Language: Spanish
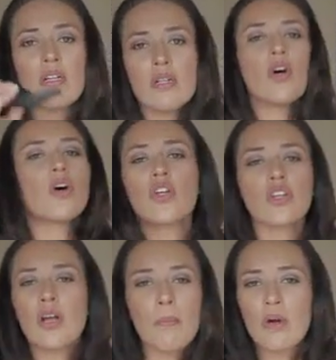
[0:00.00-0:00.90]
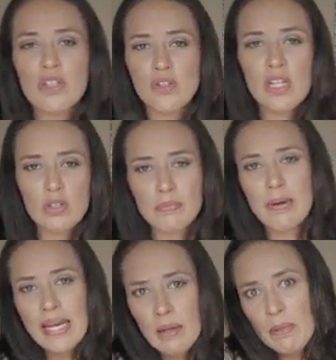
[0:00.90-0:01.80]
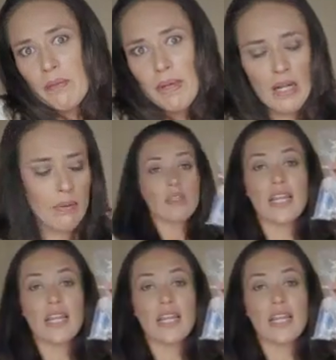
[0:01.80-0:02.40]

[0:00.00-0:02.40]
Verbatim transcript: No, no te lo pones solito, espera, espera.